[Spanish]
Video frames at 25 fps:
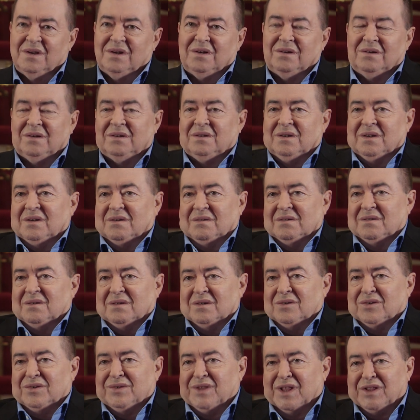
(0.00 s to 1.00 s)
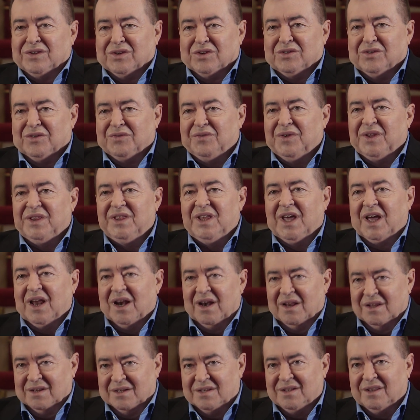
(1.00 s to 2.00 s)
los centros
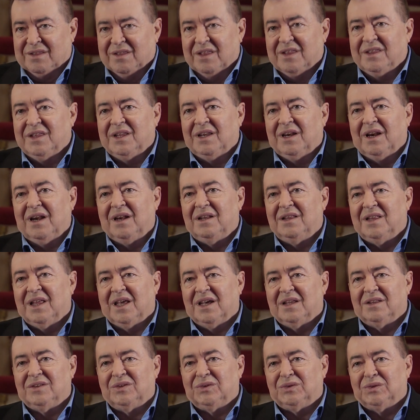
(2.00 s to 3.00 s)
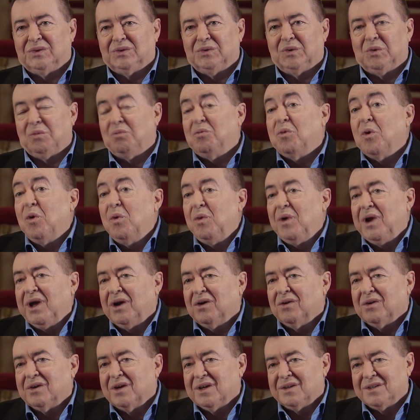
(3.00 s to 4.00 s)
oficiales, es decir, el teatro
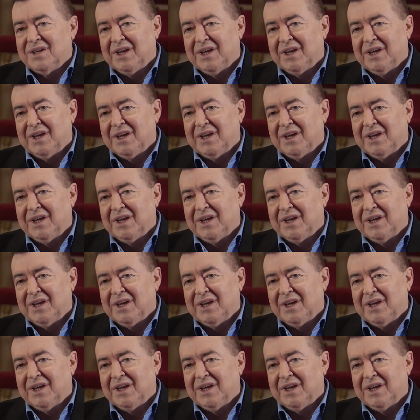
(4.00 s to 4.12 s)
público que